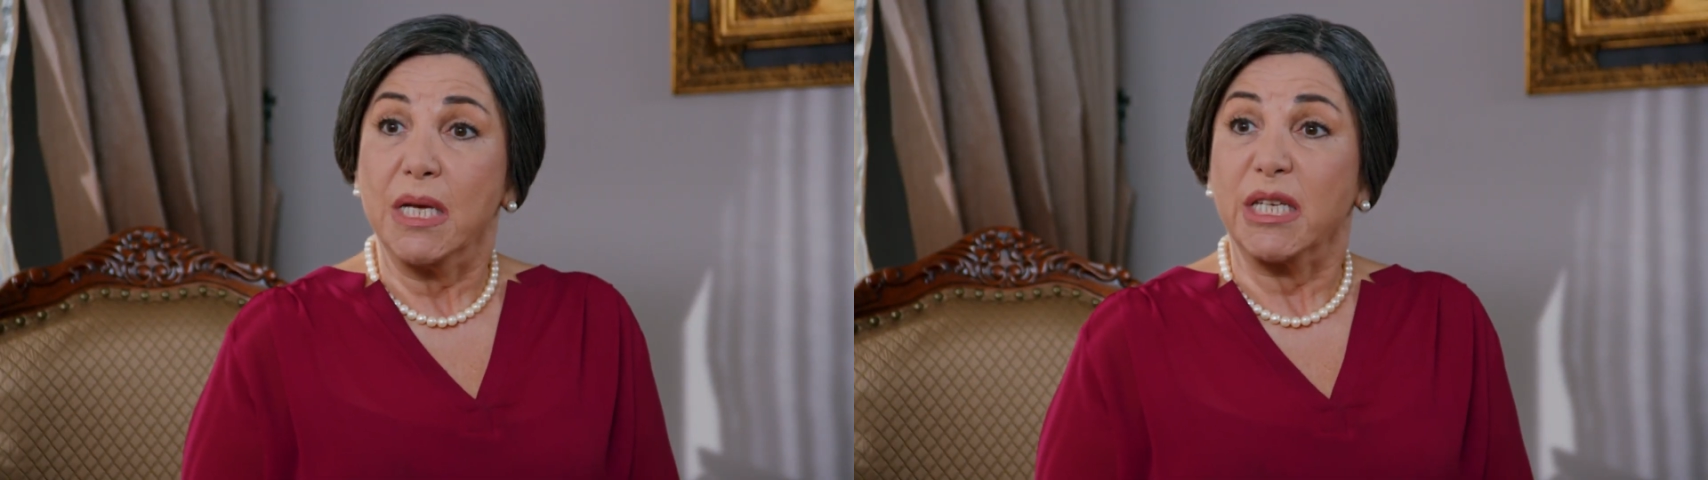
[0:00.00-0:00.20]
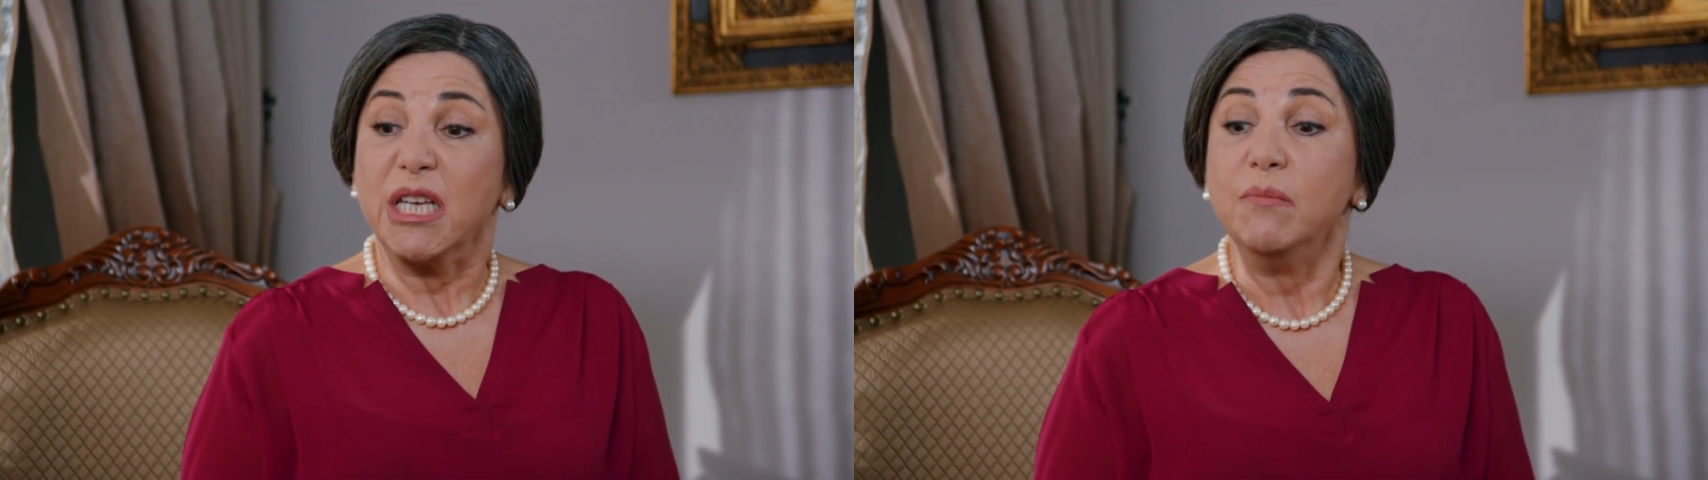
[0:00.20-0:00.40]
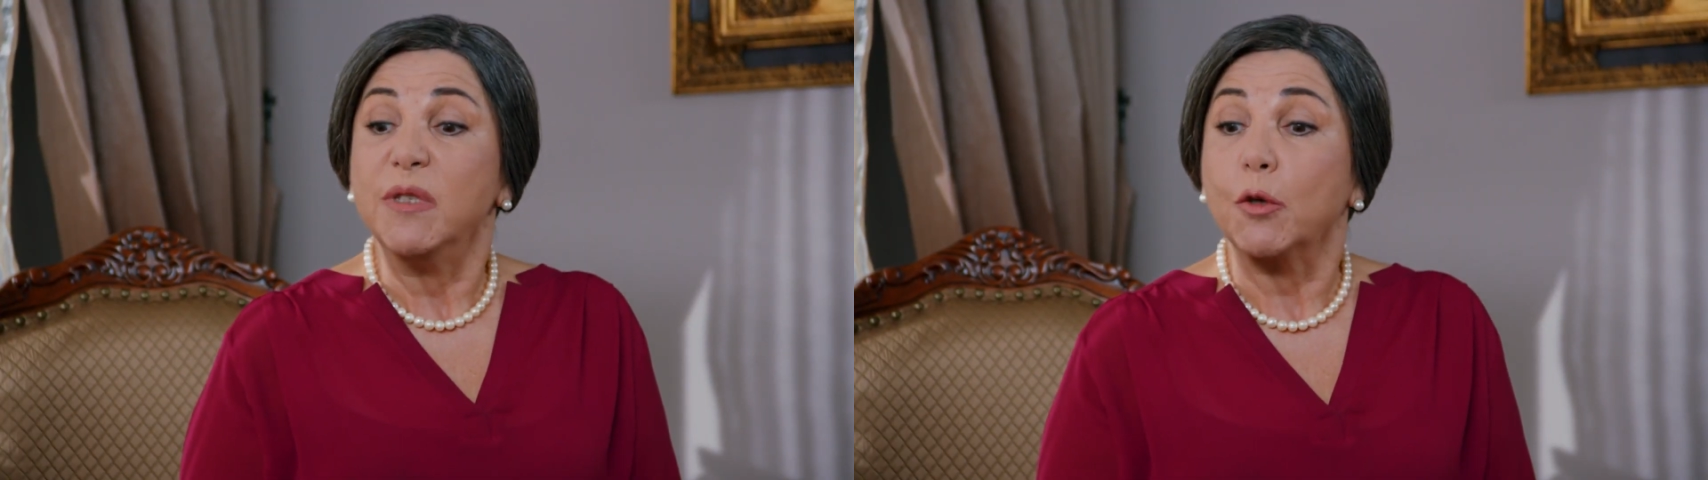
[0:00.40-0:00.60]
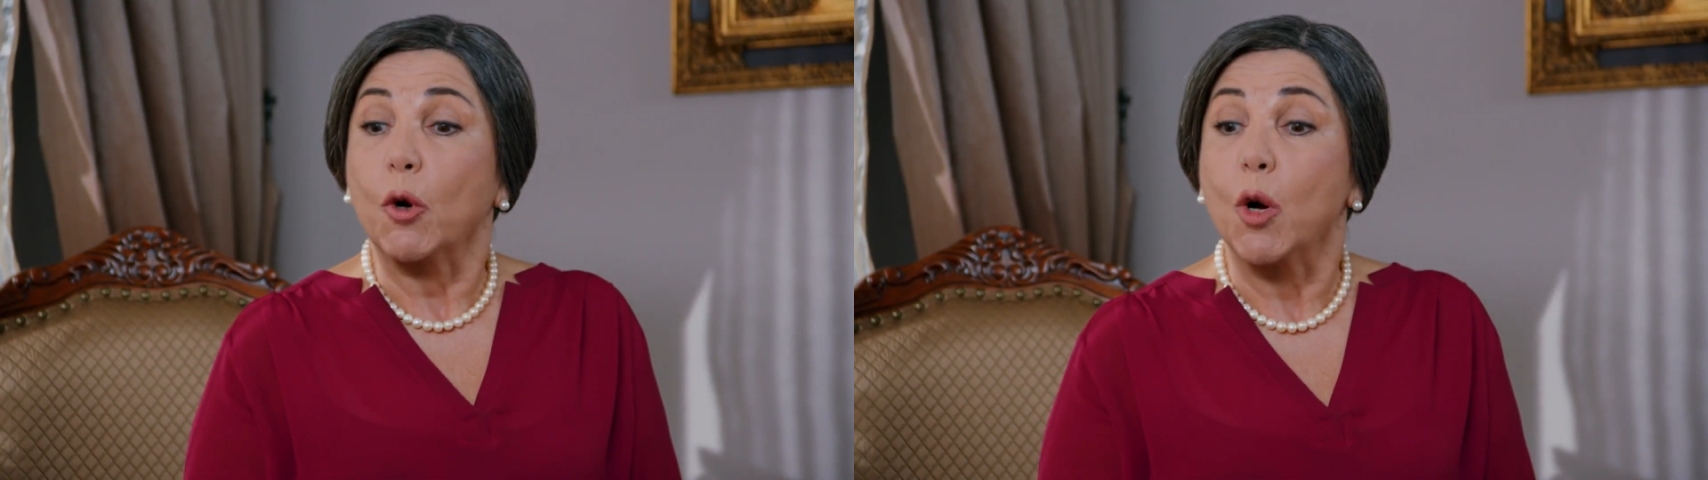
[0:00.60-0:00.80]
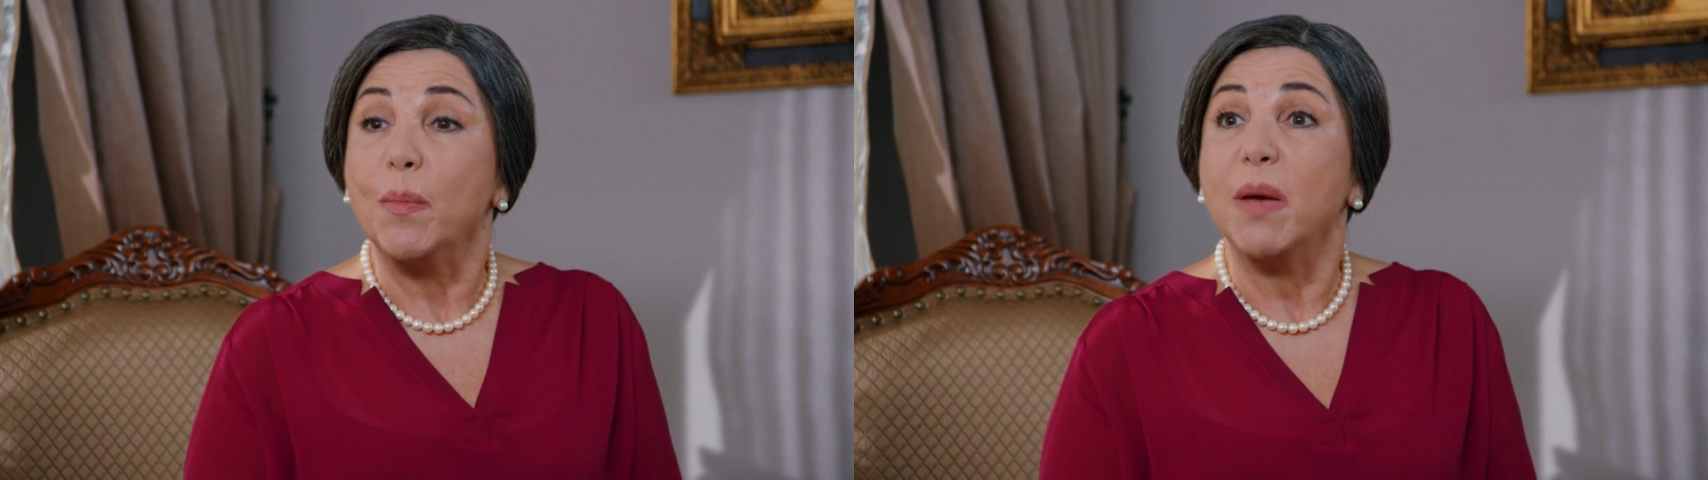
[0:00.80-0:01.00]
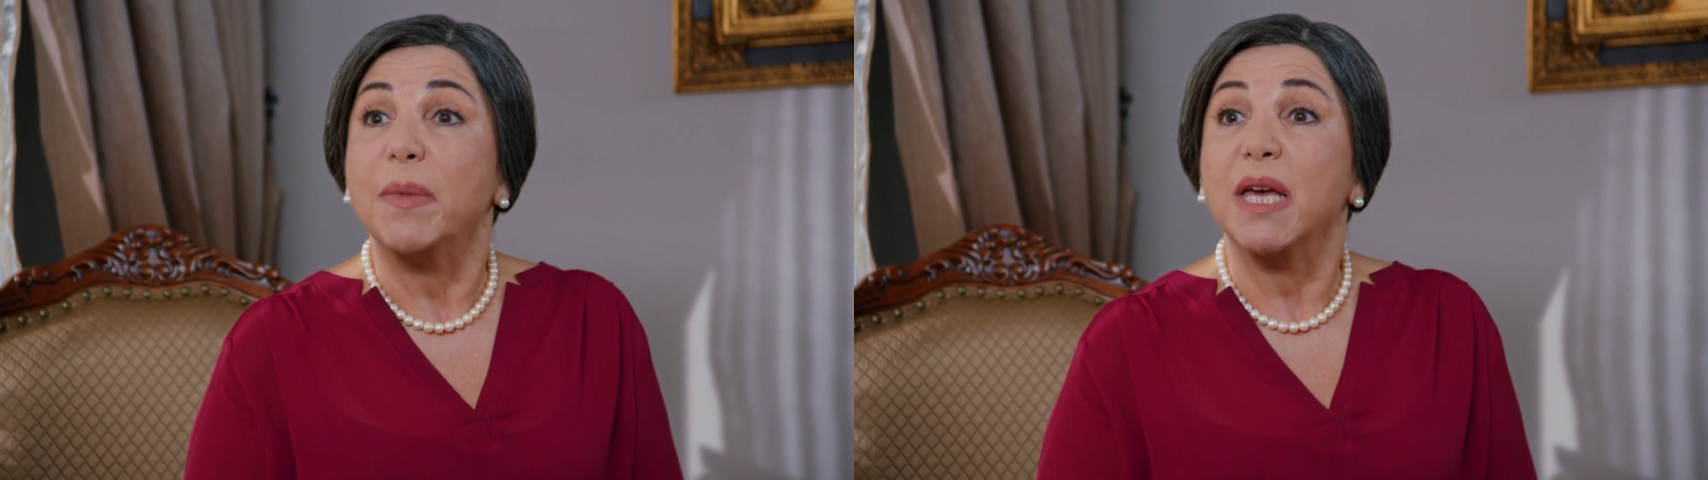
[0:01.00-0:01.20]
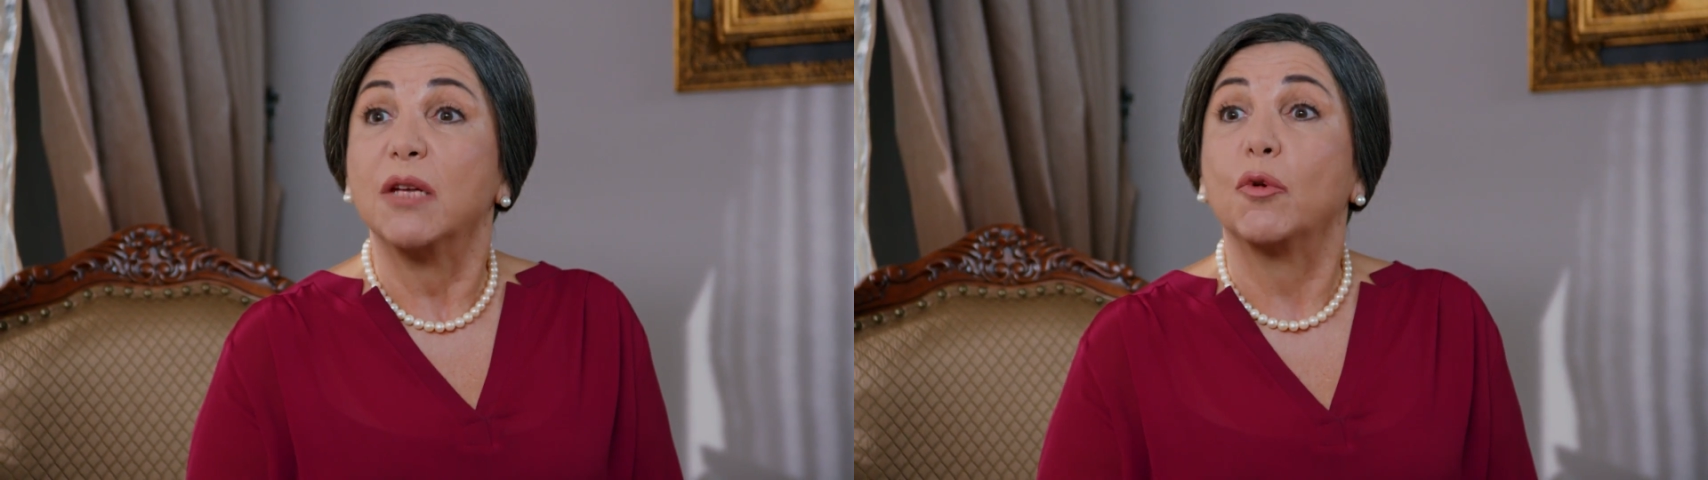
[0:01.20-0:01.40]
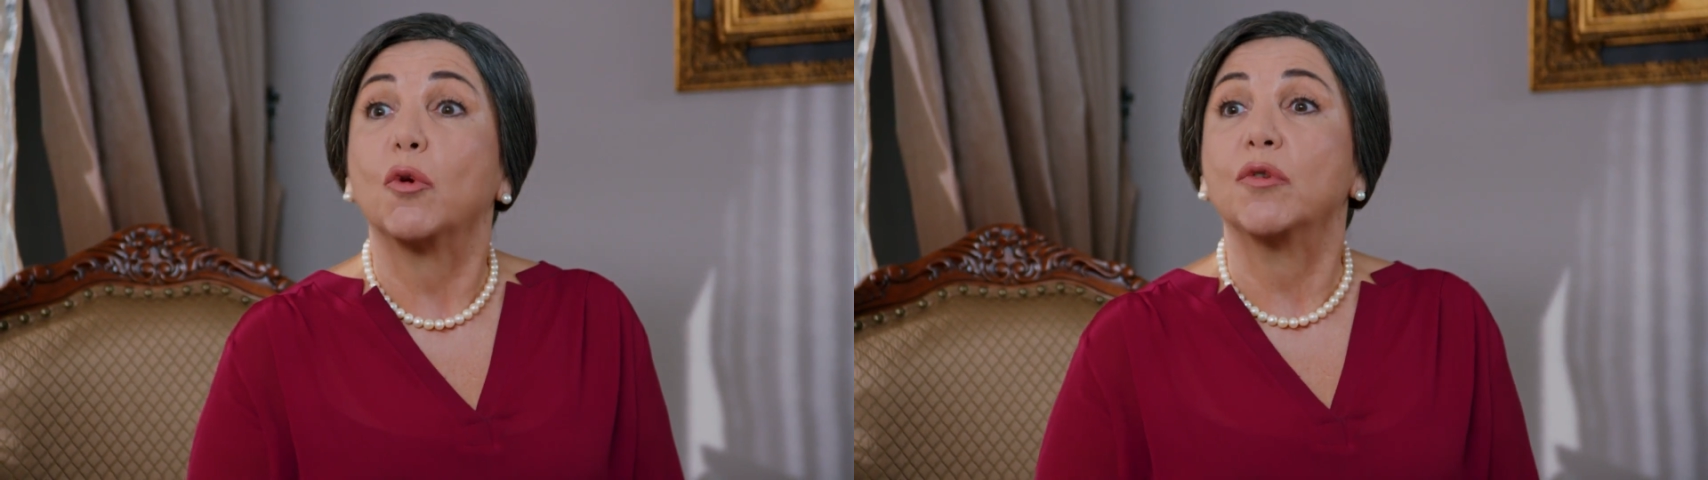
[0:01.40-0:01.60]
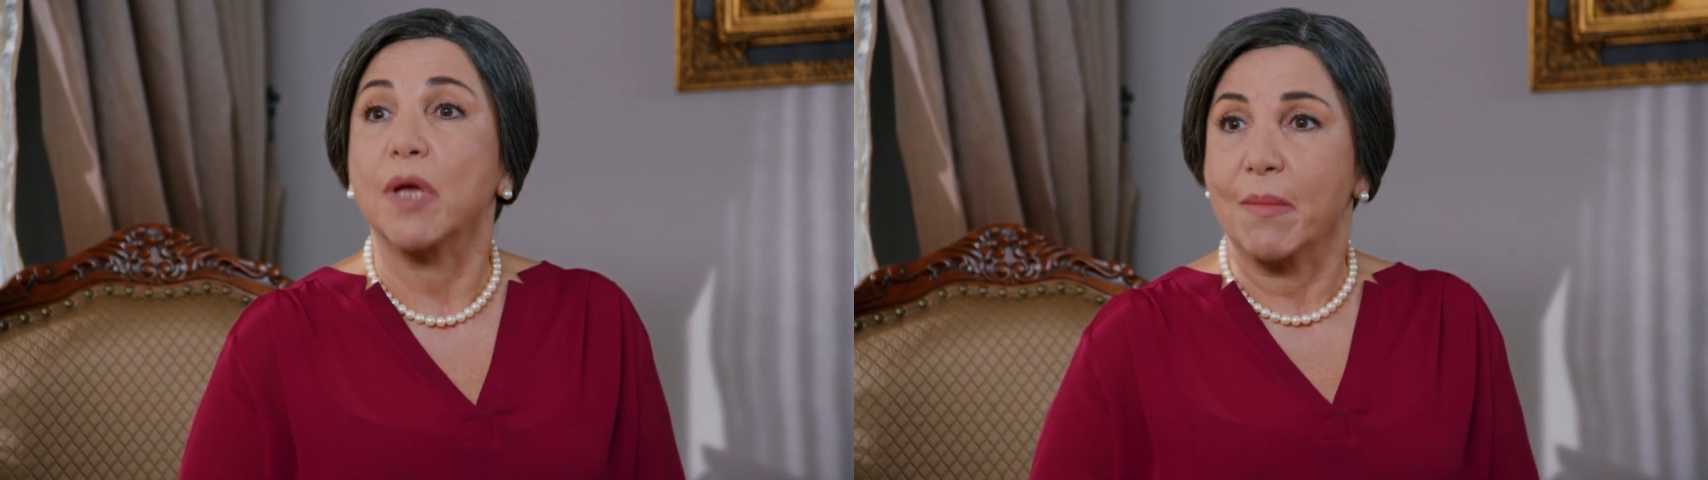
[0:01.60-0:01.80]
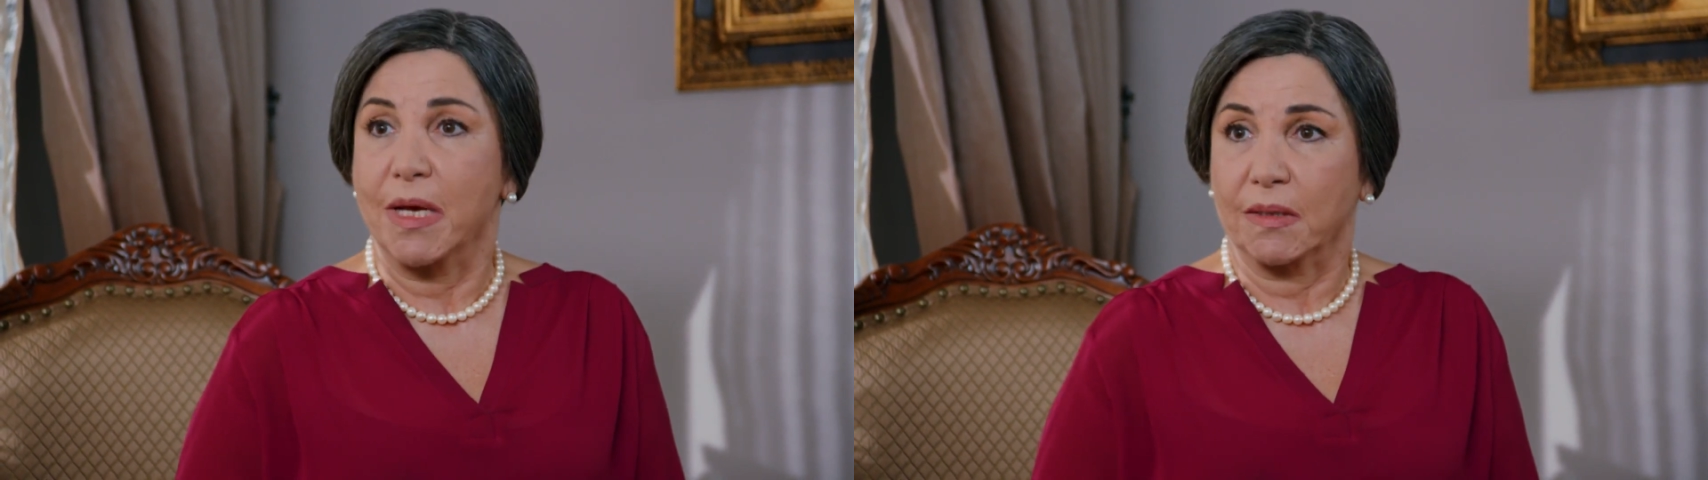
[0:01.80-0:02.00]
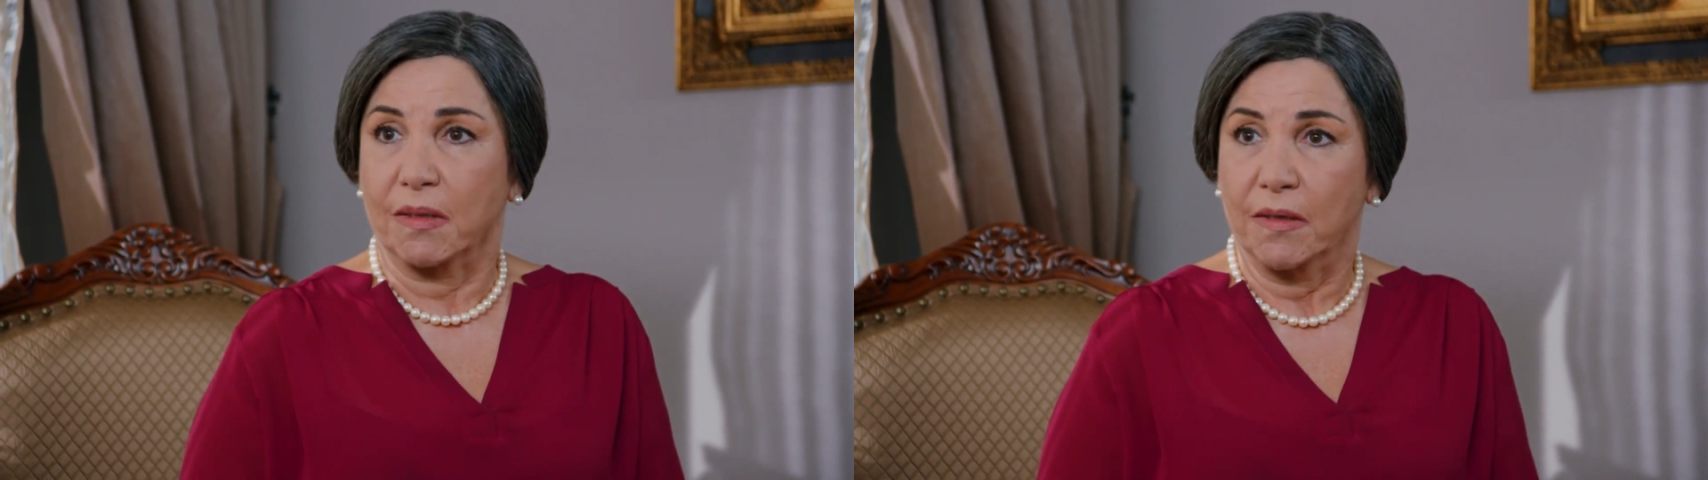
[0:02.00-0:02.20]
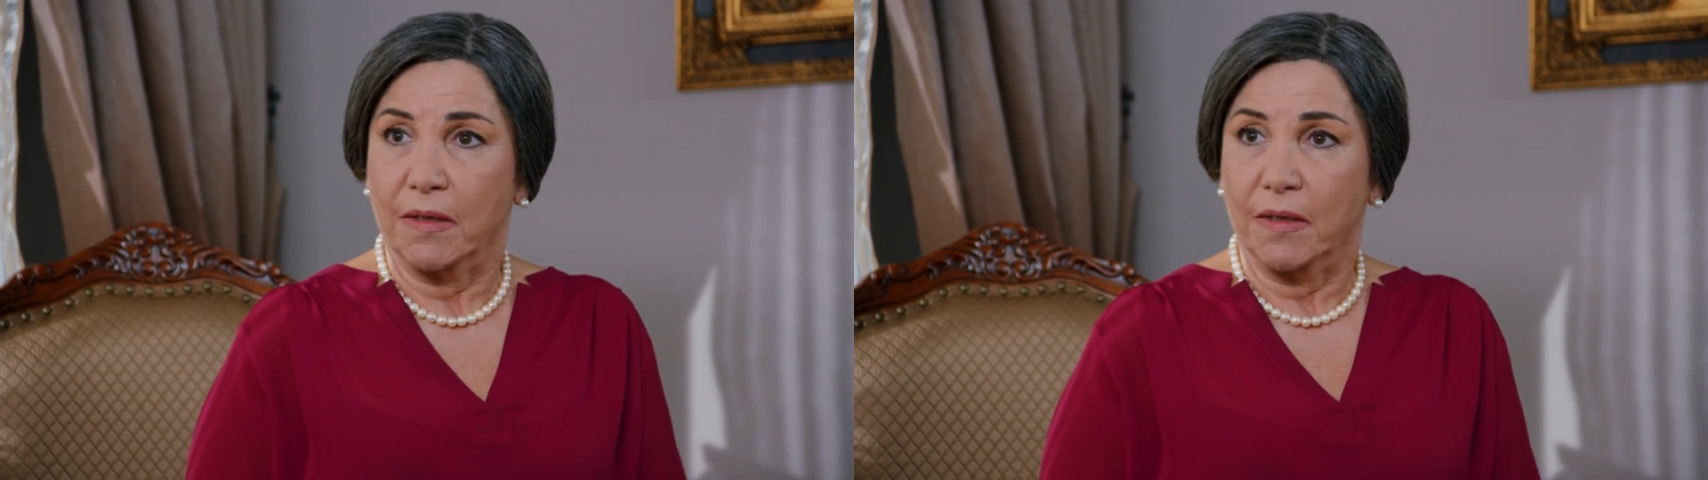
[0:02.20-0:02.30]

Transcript: nadie podrá hacerle daño a ese bebé.